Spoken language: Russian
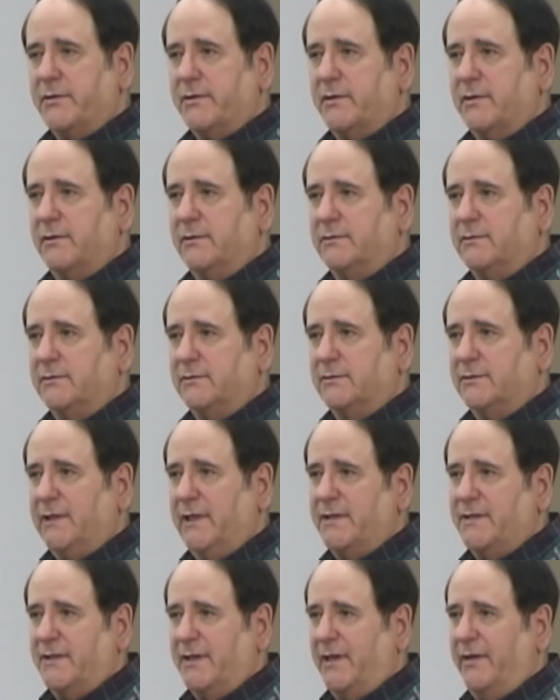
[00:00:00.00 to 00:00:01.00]
не
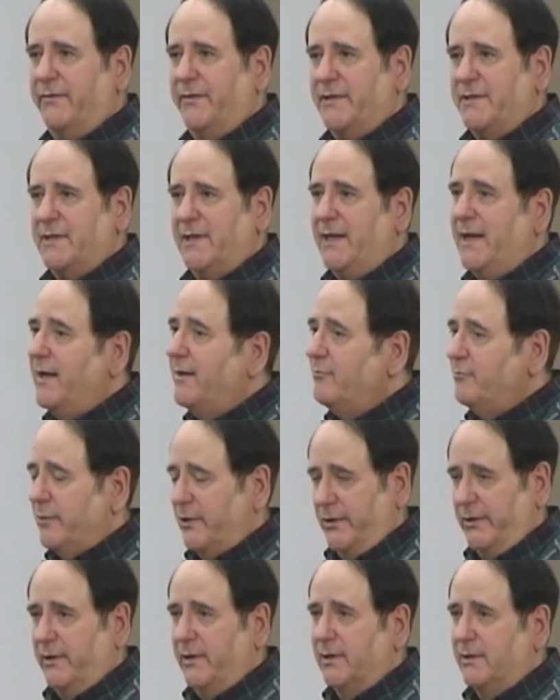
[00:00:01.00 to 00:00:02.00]
раскрывает нам,
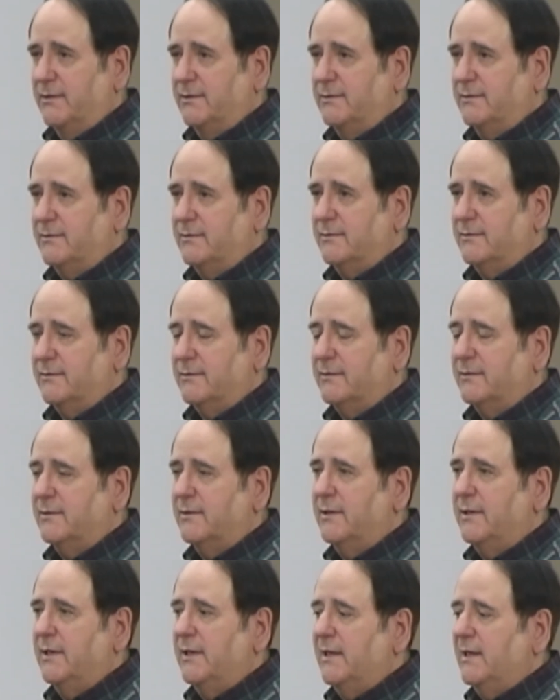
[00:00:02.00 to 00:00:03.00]
сколько
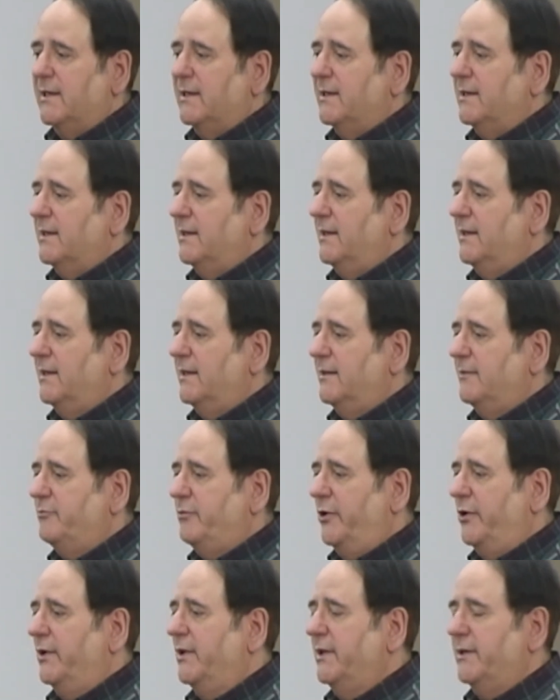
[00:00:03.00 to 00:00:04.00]
конкретно старейшин
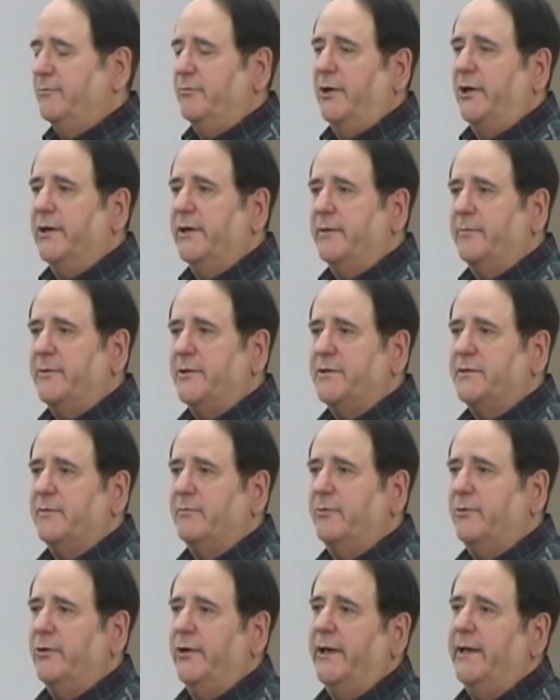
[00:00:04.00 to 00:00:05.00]
было
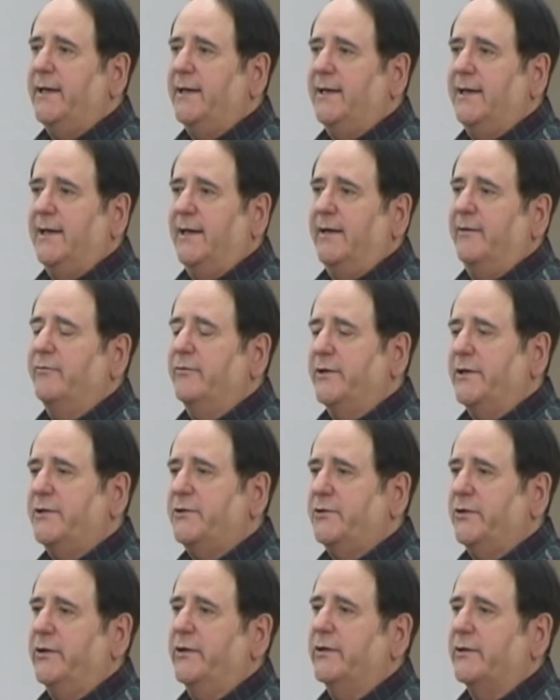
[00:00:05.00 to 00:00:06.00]
положено в
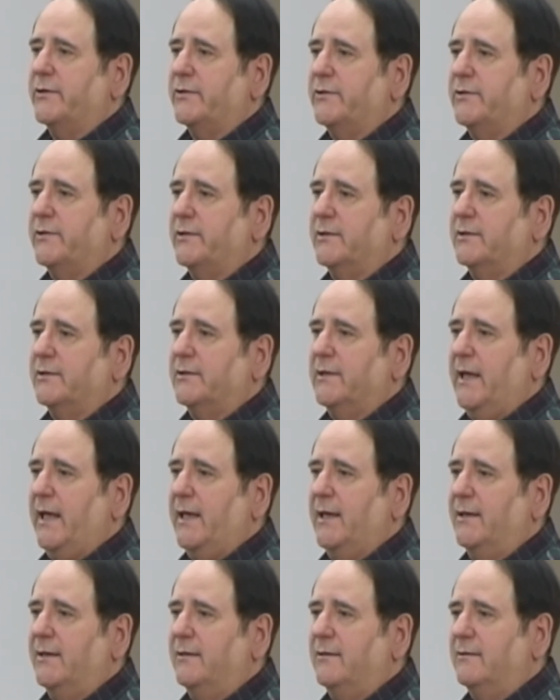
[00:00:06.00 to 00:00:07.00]
каждой из
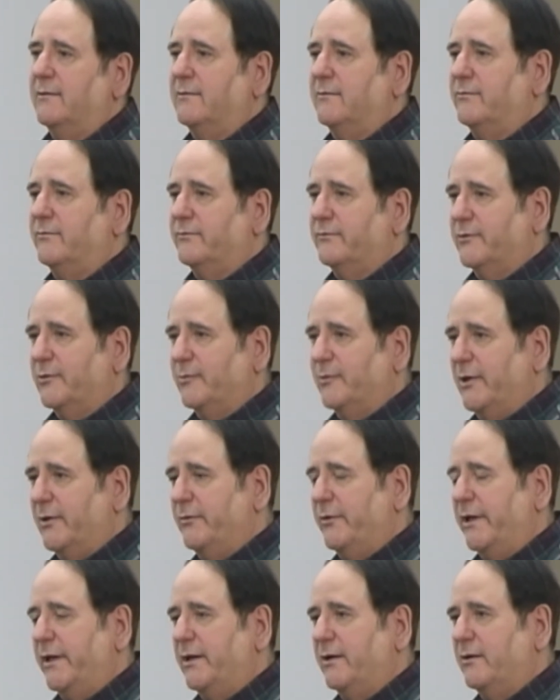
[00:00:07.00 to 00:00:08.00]
поместных или
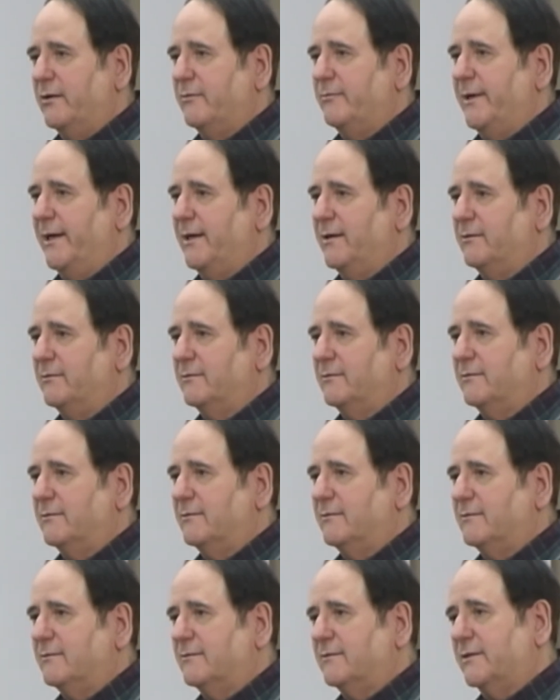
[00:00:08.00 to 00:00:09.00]
домашних церквей.